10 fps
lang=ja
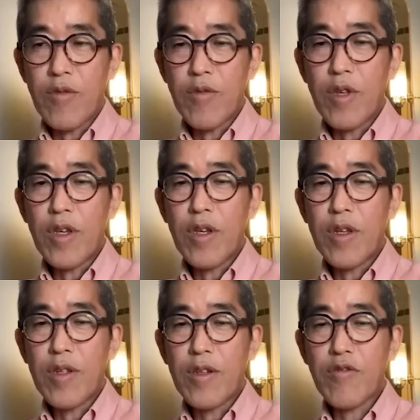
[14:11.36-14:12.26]
だよ
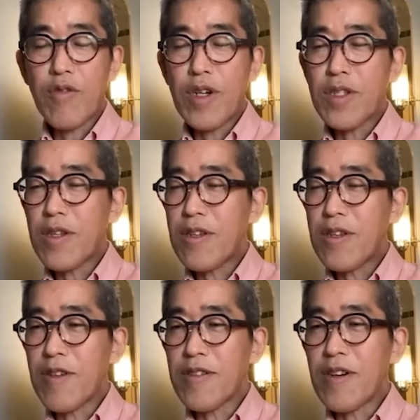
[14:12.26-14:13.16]
ね。で、加えて
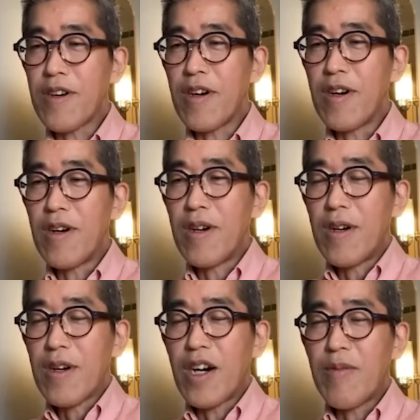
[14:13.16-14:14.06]
言えばさ、
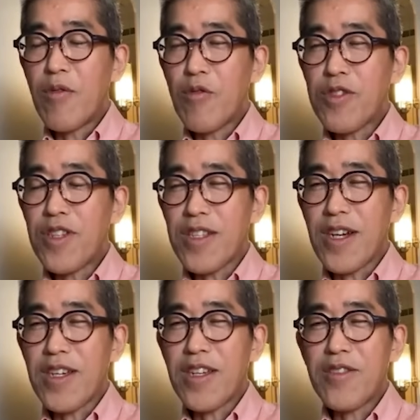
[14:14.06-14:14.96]
壁落ちたら
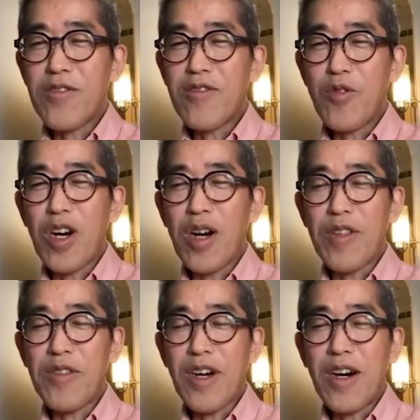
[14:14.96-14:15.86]
大変という意味の
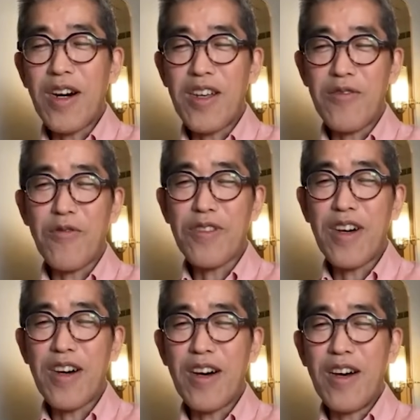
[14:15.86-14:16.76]
壁って考えると
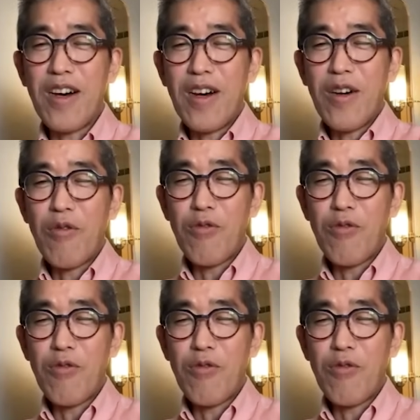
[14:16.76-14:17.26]
さ、う